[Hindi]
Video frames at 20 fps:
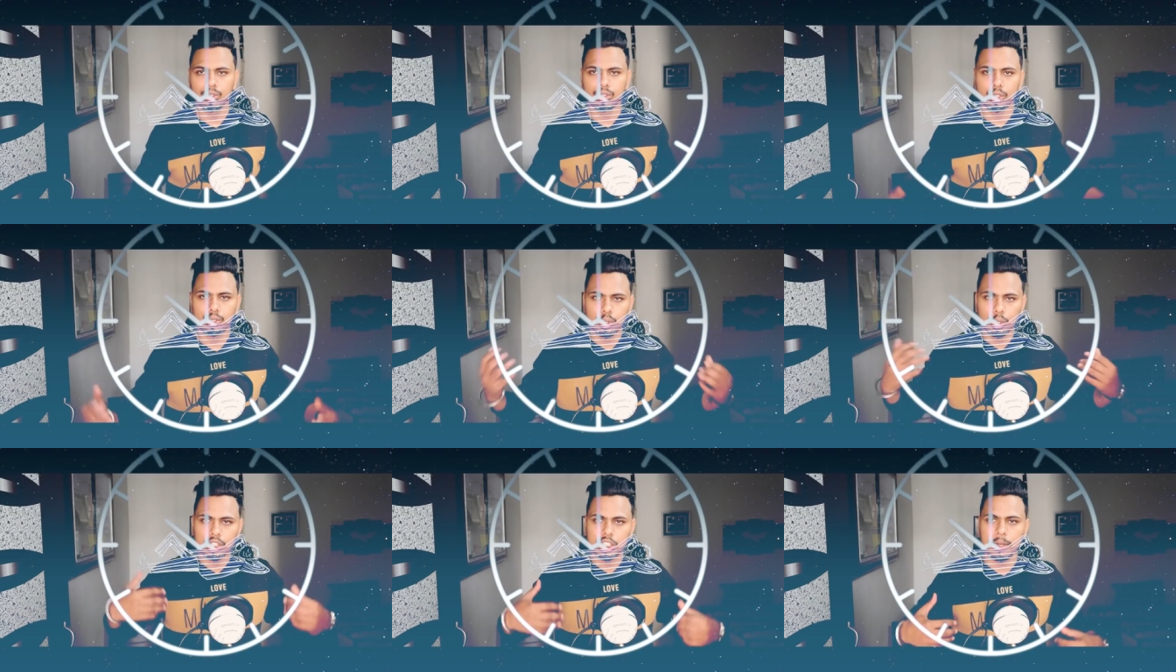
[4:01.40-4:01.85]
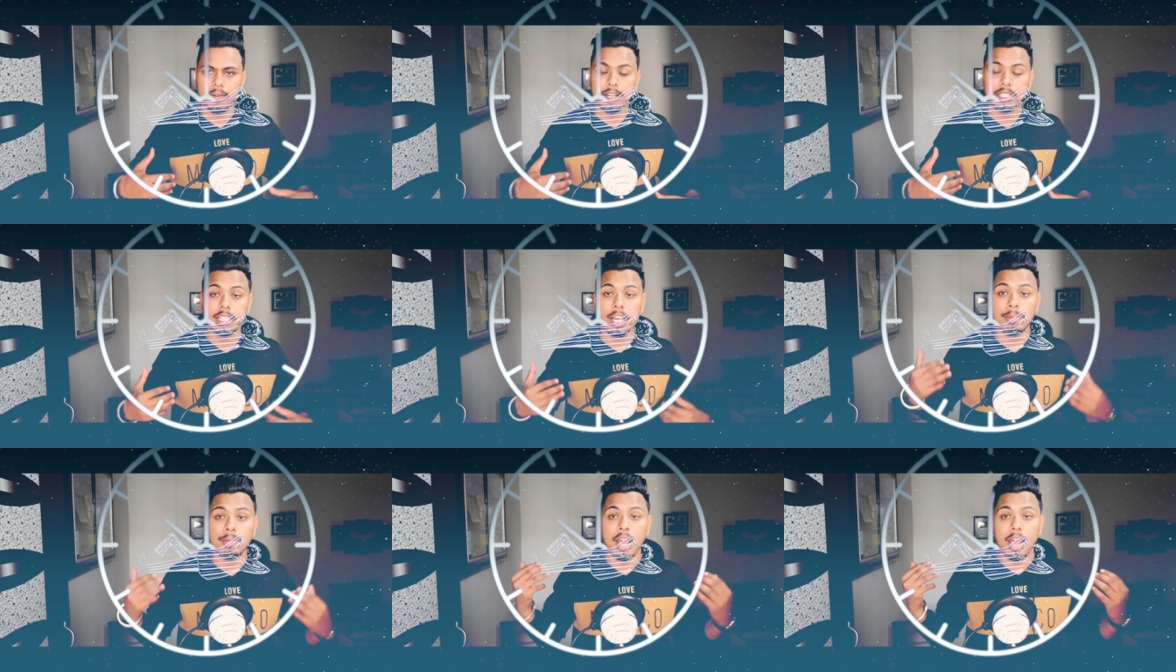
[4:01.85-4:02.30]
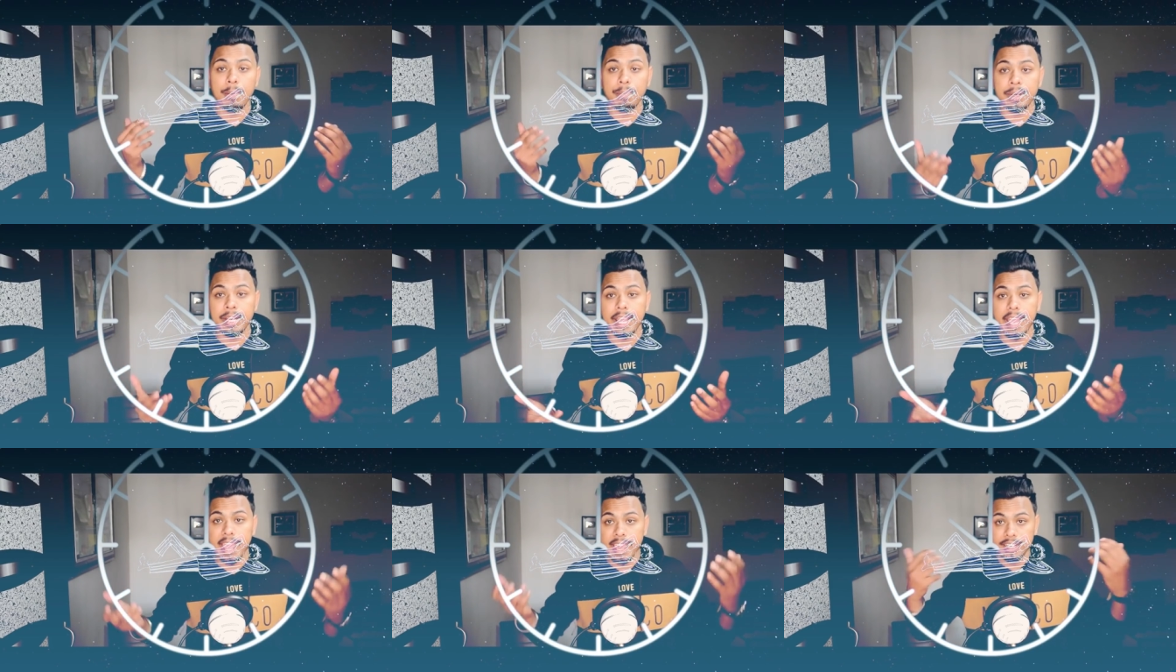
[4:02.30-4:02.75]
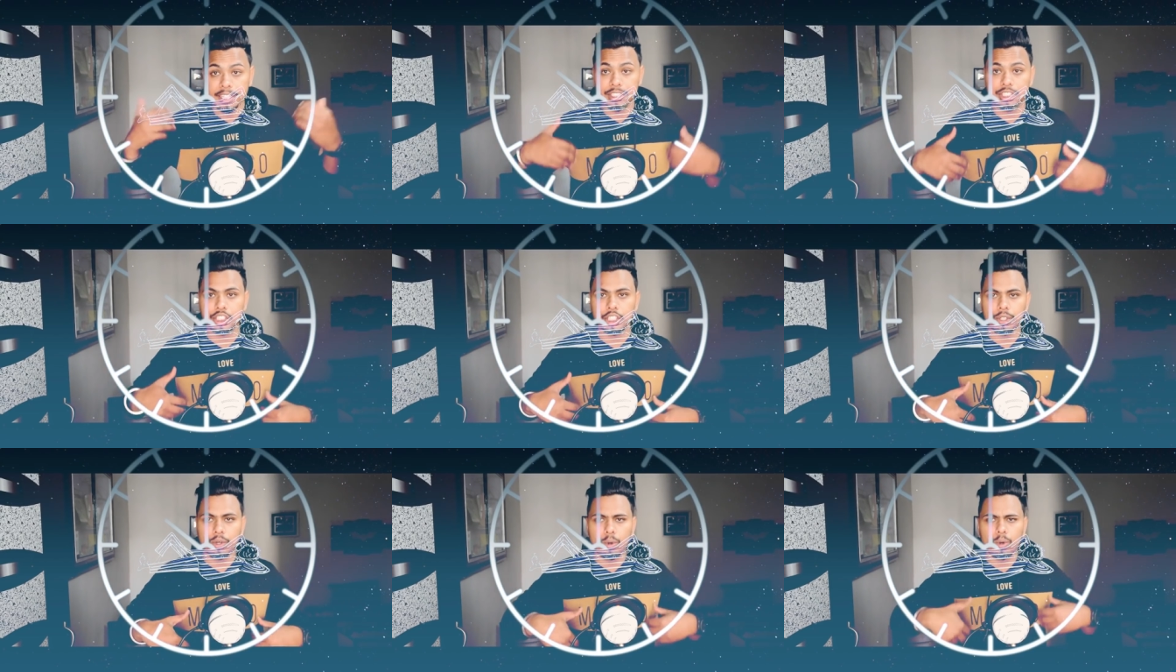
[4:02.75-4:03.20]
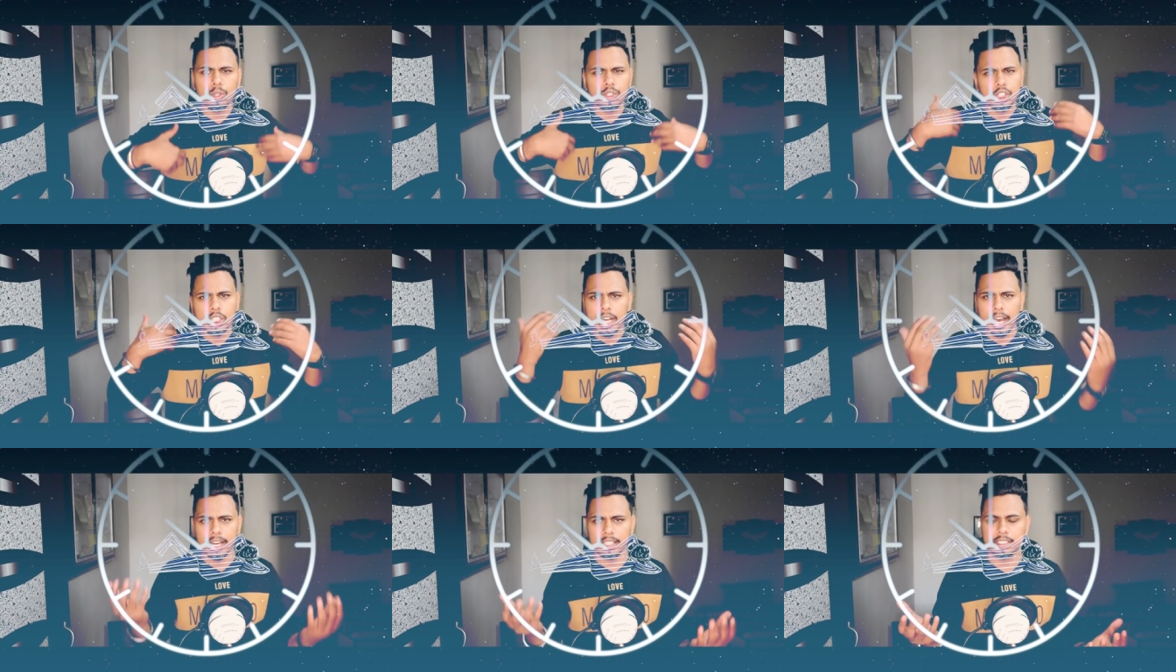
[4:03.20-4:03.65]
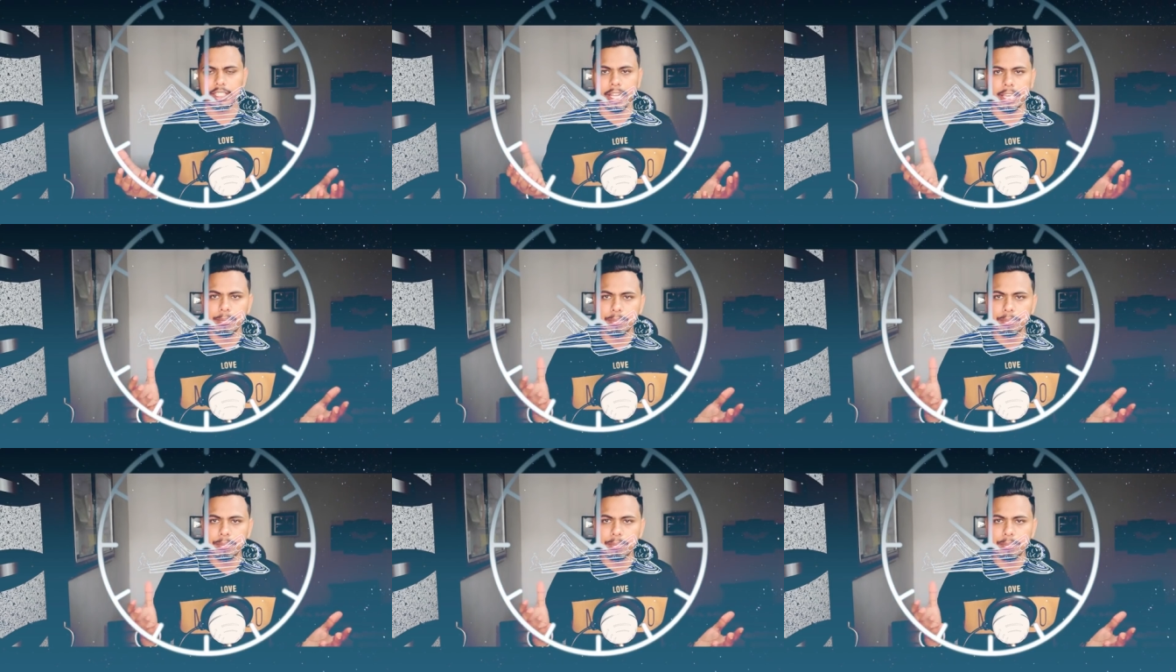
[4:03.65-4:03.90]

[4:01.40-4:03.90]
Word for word: दोस्तों सोते वक्त हम अपनी एनर्जी को कुछ खास